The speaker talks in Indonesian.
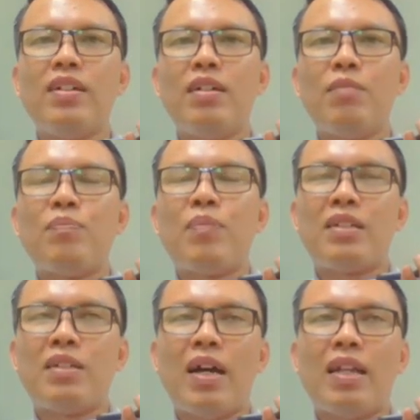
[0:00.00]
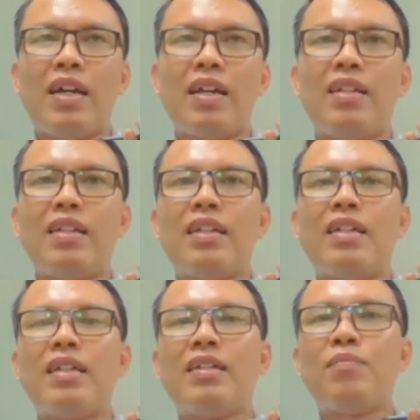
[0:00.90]
percepatan
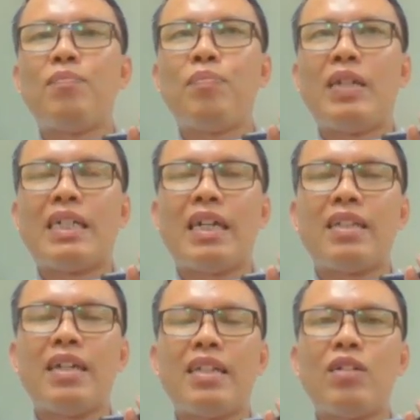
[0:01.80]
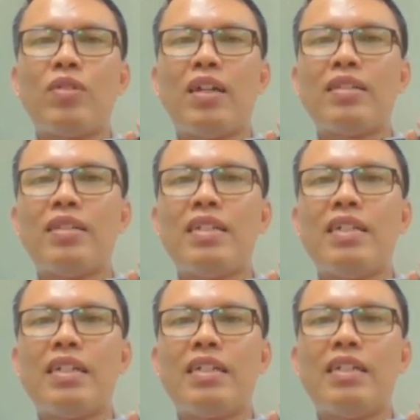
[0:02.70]
dan peningkatan akurasi
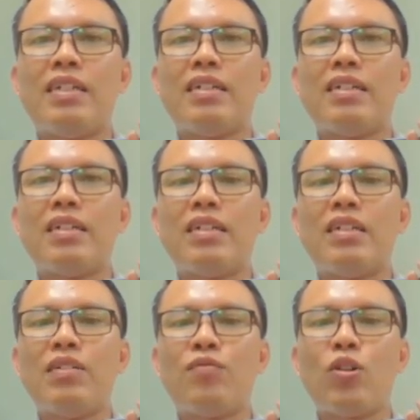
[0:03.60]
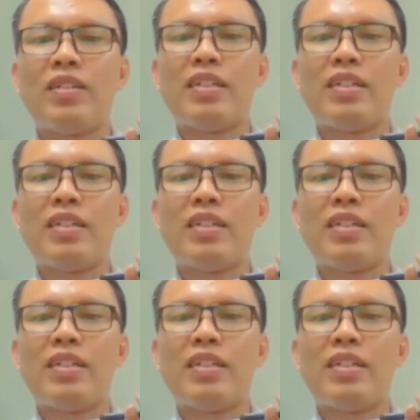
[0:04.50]
dari eh, informasi